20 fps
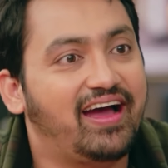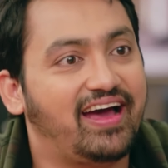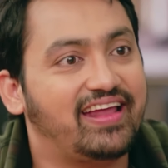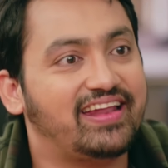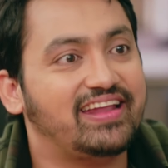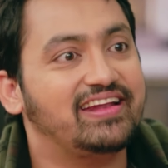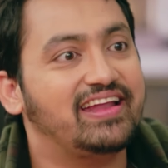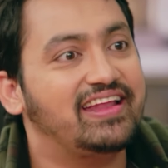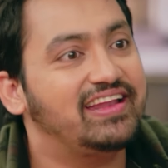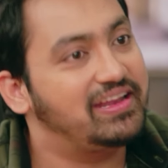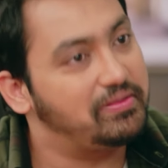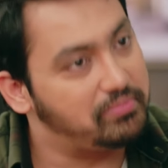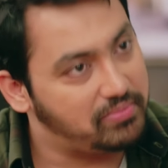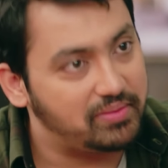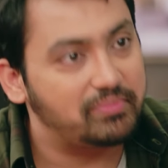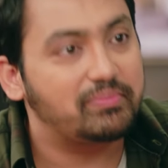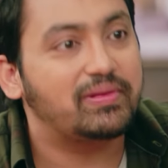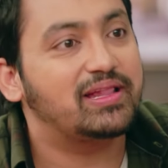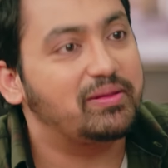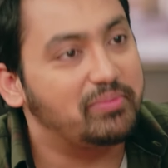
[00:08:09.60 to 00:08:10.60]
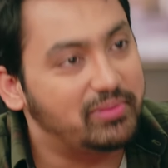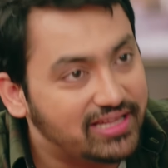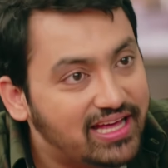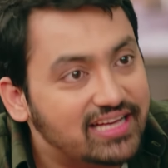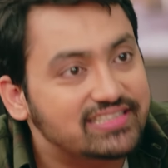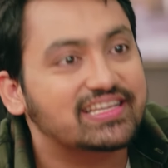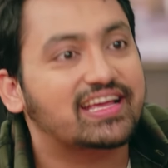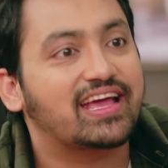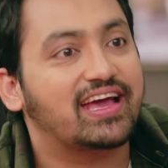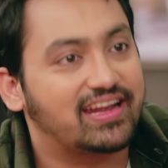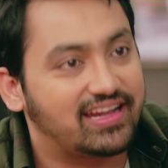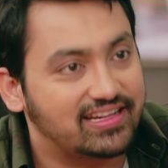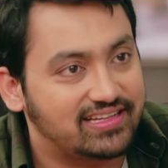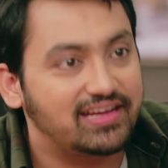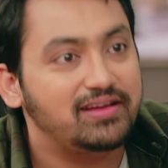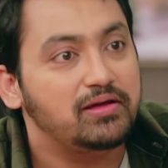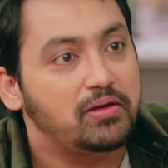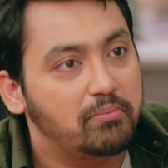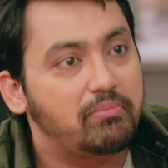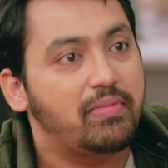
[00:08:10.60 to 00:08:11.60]
अरे नहीं नहीं मतलब ऐसे कह रहा
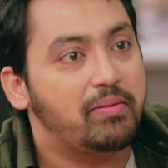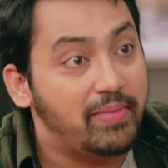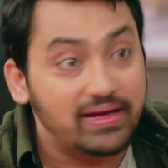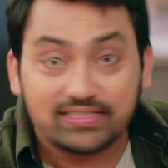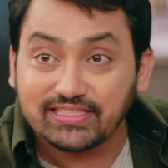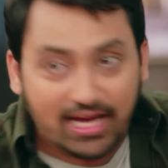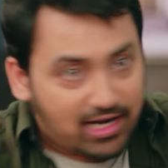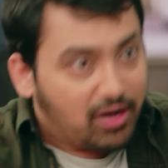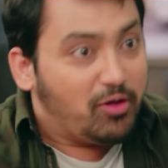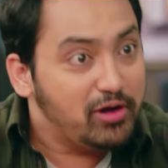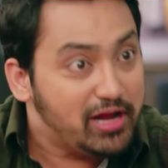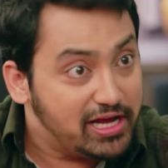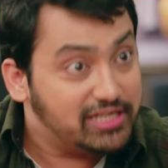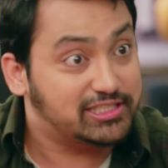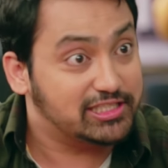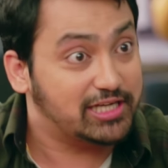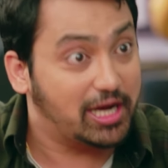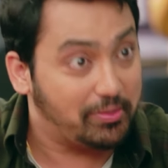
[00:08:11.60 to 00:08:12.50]
था मैं मैं जा रहा हूँ ना इसी